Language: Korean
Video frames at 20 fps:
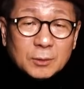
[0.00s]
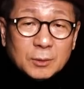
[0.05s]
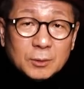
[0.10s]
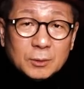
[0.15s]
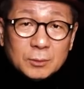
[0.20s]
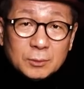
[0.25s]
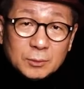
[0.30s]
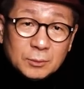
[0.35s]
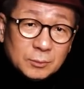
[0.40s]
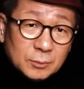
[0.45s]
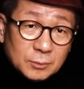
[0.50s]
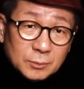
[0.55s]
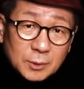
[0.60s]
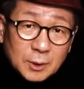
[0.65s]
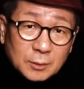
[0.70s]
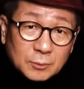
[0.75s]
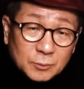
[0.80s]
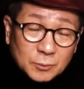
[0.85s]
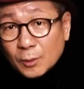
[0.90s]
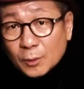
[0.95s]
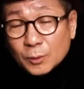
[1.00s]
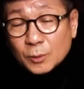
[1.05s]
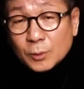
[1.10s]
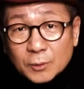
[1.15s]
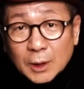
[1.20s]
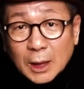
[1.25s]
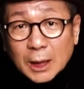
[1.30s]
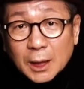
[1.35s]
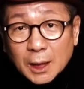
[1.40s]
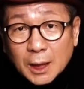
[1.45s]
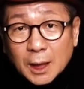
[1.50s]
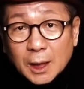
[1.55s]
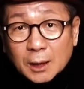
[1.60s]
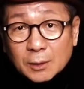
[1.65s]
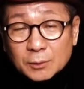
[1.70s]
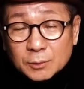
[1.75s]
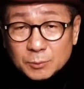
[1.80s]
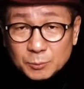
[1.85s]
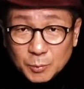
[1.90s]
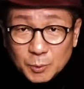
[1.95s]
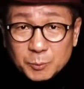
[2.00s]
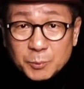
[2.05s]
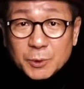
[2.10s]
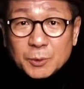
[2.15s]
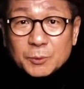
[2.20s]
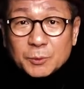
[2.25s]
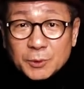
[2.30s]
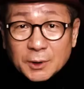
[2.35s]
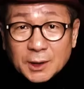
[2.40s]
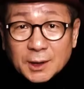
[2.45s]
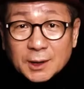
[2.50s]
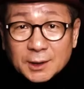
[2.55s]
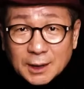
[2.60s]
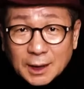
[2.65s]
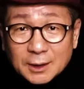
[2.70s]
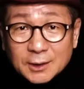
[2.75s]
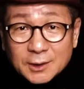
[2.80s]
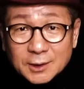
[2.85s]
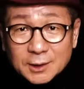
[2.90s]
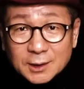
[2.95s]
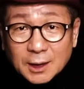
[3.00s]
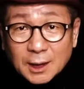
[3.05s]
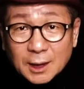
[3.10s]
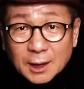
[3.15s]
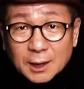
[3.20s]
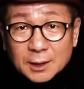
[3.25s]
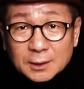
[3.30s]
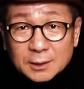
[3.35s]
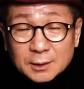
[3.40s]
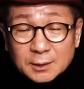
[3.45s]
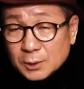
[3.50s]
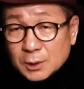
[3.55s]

그리고 어, 달라. 뭐 미국이니까 당연히 달라지.